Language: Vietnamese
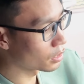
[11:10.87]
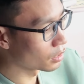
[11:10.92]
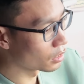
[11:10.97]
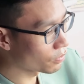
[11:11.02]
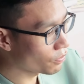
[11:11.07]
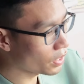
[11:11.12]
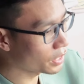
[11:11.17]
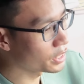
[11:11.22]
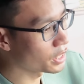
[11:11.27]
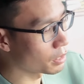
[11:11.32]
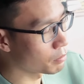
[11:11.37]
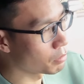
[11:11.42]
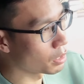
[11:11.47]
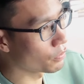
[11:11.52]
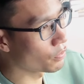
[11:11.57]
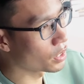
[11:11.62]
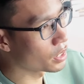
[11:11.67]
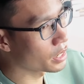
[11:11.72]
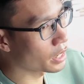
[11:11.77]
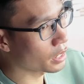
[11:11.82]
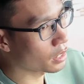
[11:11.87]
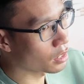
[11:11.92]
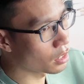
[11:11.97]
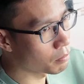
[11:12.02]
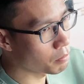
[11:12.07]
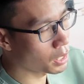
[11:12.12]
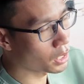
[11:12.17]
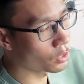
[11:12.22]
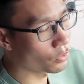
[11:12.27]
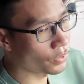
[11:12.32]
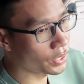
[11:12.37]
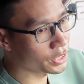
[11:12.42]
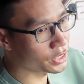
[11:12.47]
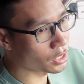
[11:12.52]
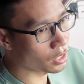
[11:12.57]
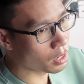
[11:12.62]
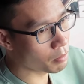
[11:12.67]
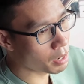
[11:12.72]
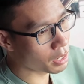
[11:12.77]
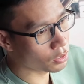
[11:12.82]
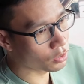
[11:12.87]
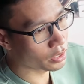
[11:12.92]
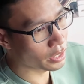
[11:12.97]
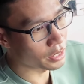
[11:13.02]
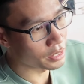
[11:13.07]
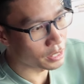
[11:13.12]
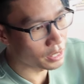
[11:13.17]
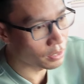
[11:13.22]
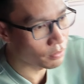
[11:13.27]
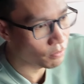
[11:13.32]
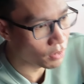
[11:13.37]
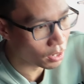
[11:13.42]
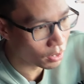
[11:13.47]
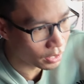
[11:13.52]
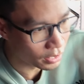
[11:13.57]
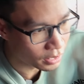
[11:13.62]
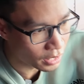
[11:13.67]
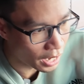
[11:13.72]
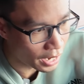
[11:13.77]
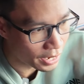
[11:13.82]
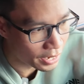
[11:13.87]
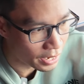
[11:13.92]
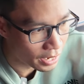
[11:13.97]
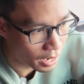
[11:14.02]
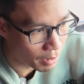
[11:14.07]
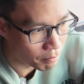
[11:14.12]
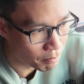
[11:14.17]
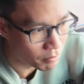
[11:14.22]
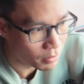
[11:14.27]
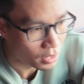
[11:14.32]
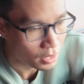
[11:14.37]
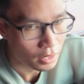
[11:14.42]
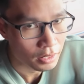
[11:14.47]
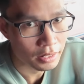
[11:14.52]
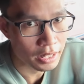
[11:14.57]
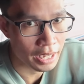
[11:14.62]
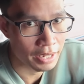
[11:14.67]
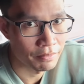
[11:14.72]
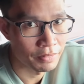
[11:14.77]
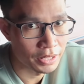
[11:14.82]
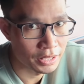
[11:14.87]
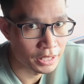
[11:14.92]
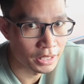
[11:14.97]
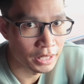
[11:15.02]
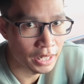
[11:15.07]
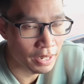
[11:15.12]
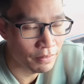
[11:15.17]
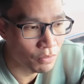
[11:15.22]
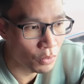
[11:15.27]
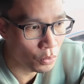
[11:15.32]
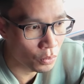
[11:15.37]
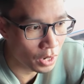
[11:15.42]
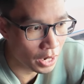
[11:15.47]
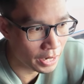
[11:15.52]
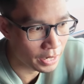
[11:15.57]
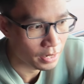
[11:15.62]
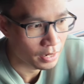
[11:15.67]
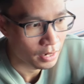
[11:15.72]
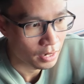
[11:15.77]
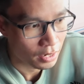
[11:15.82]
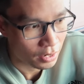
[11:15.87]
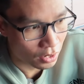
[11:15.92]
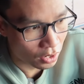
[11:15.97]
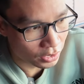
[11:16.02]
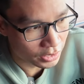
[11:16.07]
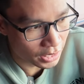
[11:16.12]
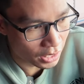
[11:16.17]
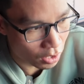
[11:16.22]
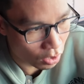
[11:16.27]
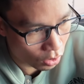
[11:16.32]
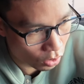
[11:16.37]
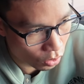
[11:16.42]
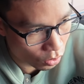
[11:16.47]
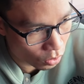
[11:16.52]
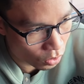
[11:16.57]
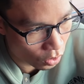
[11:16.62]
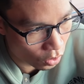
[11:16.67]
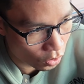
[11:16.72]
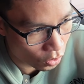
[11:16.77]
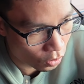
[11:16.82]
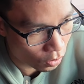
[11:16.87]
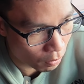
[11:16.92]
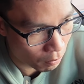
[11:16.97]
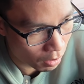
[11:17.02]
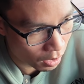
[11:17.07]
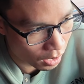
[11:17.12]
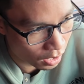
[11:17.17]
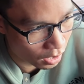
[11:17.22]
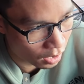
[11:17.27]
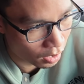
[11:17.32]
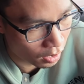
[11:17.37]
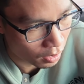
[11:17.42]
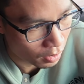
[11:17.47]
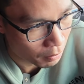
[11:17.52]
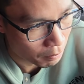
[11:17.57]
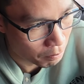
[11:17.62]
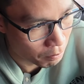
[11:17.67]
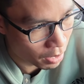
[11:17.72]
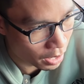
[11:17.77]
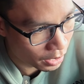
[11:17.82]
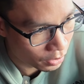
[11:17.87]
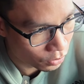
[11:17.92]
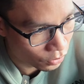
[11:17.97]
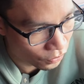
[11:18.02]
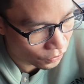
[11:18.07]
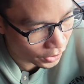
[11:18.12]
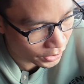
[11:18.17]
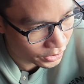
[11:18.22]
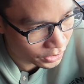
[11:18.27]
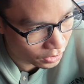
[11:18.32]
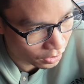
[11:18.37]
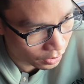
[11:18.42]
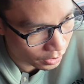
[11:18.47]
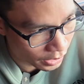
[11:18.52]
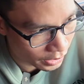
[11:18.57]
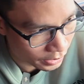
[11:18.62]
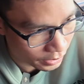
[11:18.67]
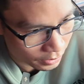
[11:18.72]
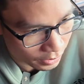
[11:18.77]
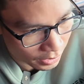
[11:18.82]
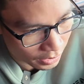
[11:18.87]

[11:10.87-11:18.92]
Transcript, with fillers: được phát triển bởi phân nhánh G Manufaktur, các bạn có thể nhìn vào cái tay nắm tại vị trí ghế phụ này, nó sẽ có logo G Manufaktur ở đây.